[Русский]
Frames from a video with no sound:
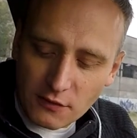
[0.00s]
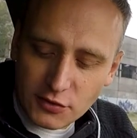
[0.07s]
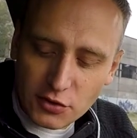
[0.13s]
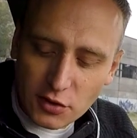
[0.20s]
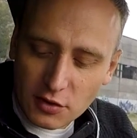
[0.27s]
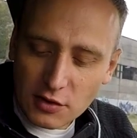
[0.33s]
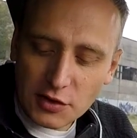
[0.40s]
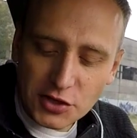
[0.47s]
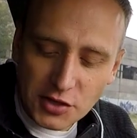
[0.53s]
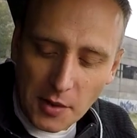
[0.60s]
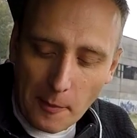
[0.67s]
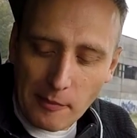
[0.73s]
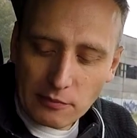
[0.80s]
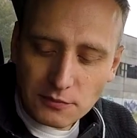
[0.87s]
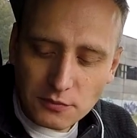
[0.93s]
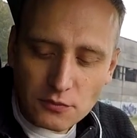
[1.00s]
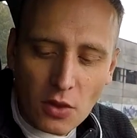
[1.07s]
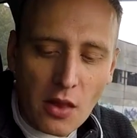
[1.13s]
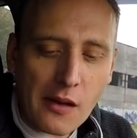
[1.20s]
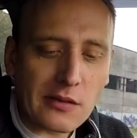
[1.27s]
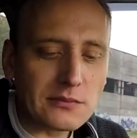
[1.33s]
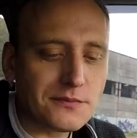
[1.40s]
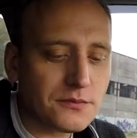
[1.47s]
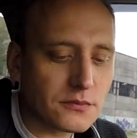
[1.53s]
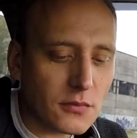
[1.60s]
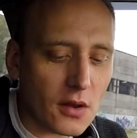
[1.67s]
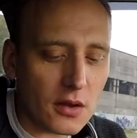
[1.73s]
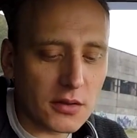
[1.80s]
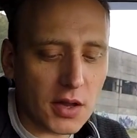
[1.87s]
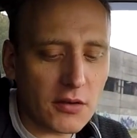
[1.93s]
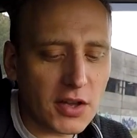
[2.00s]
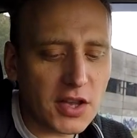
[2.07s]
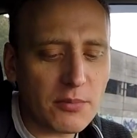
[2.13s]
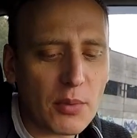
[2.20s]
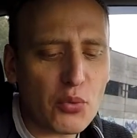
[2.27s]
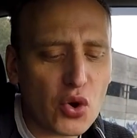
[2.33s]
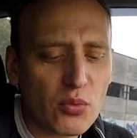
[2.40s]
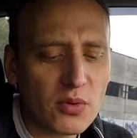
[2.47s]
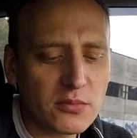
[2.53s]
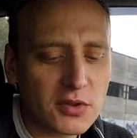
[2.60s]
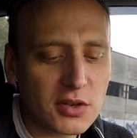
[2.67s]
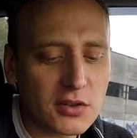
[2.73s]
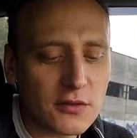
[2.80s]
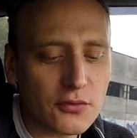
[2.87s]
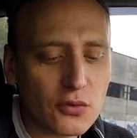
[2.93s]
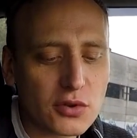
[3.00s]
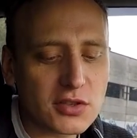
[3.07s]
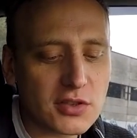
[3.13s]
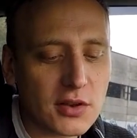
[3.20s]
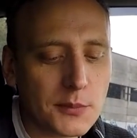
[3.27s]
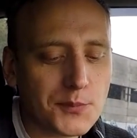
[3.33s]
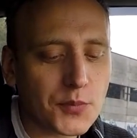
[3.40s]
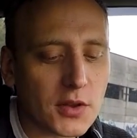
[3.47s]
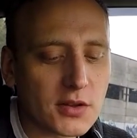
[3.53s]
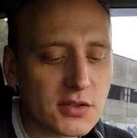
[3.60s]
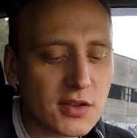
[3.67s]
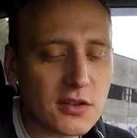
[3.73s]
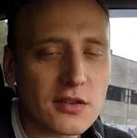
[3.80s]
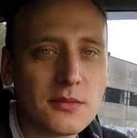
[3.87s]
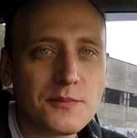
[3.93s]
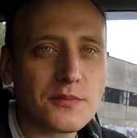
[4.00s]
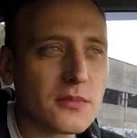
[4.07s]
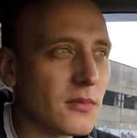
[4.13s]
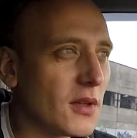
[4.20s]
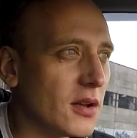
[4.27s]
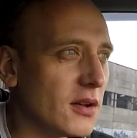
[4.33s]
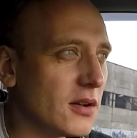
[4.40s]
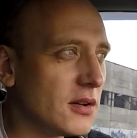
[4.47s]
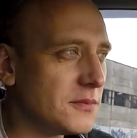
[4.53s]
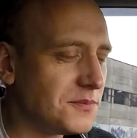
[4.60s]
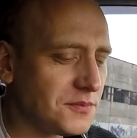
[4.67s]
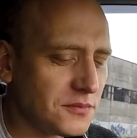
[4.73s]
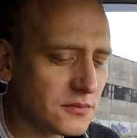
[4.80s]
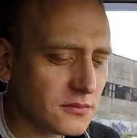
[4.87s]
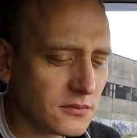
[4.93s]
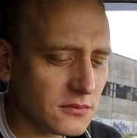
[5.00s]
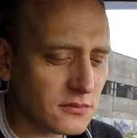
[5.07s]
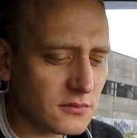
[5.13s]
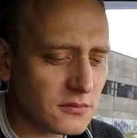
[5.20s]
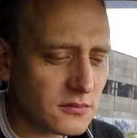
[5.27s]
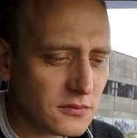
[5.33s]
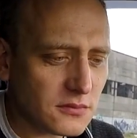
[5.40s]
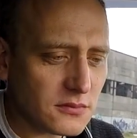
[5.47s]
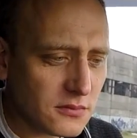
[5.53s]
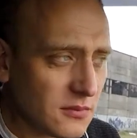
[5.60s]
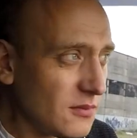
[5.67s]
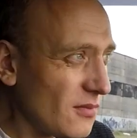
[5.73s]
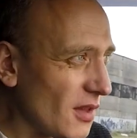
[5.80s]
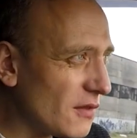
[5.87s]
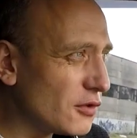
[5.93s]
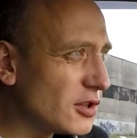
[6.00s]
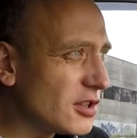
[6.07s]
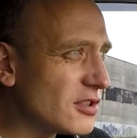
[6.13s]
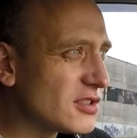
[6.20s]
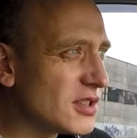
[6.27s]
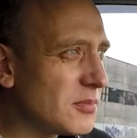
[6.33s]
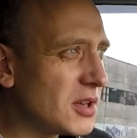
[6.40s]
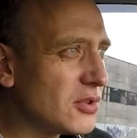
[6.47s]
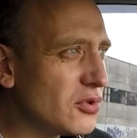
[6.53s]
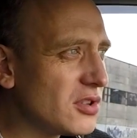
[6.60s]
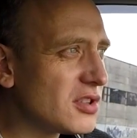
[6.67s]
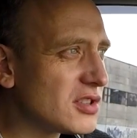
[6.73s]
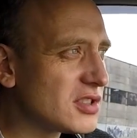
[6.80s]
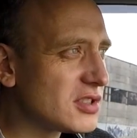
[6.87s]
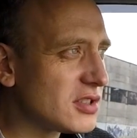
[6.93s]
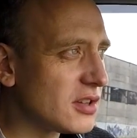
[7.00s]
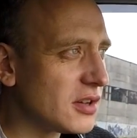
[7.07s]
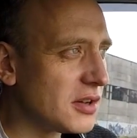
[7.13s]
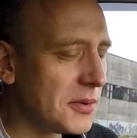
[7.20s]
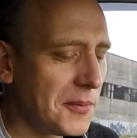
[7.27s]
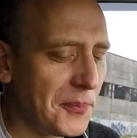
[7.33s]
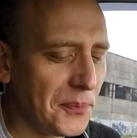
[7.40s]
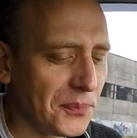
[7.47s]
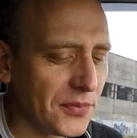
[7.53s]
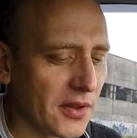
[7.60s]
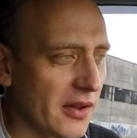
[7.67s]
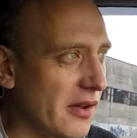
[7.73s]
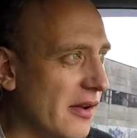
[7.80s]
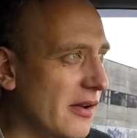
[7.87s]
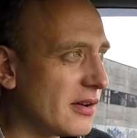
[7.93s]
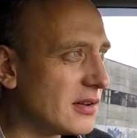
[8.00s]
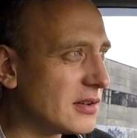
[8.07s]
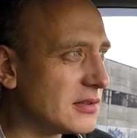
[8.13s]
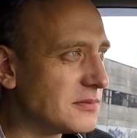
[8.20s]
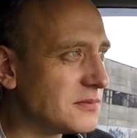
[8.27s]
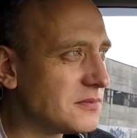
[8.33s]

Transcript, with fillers: Все отлично. Давайте попробуем третий вкус. Я, кстати, э, вот эти заманухи с эм, э,